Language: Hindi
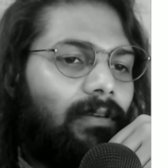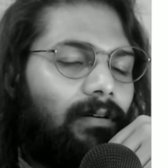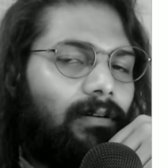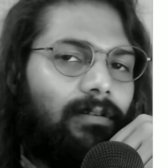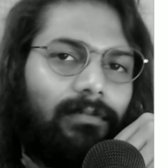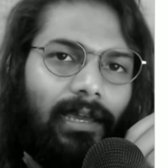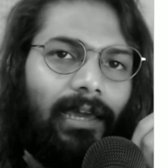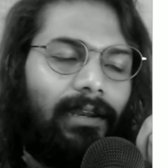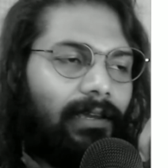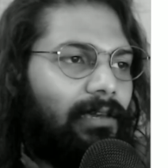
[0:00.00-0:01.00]
और
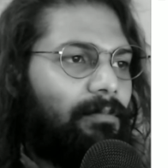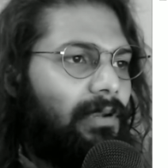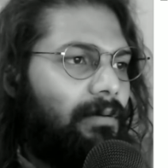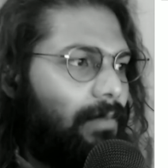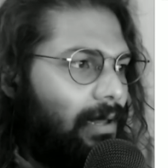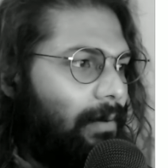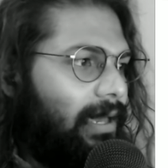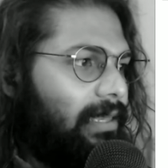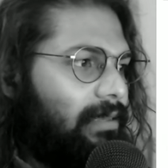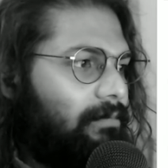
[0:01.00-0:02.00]
ख्याल रखें अपना बाय
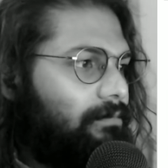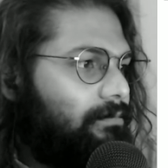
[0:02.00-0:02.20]
बाय